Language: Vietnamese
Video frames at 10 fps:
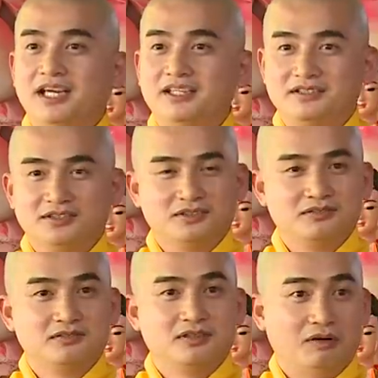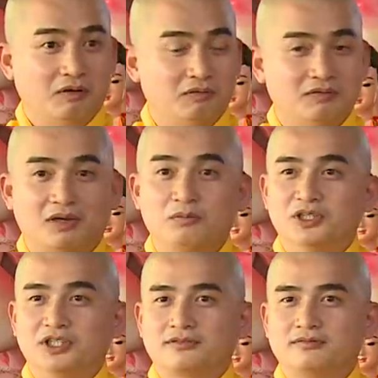thấy ồ không
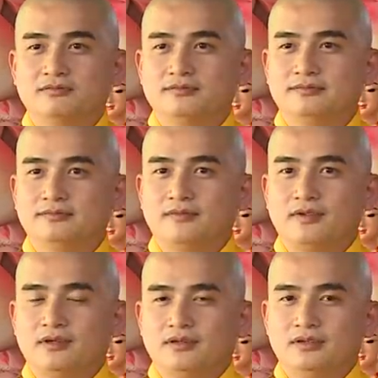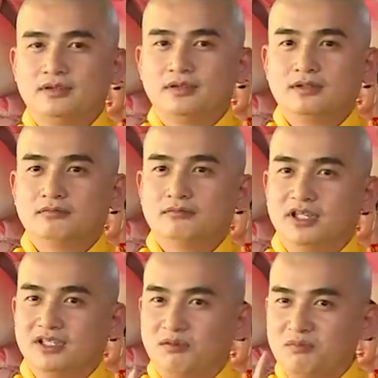được.
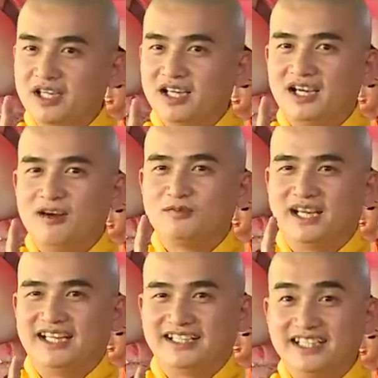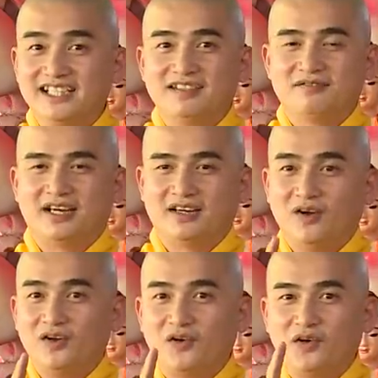Mình không biết ông thầy kia và
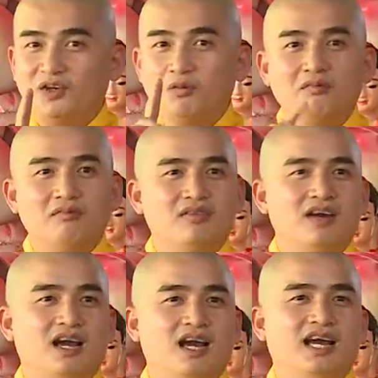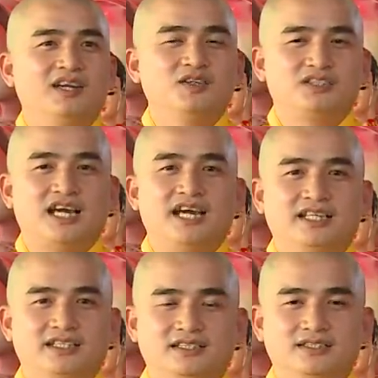nó nói đúng hay nói sai,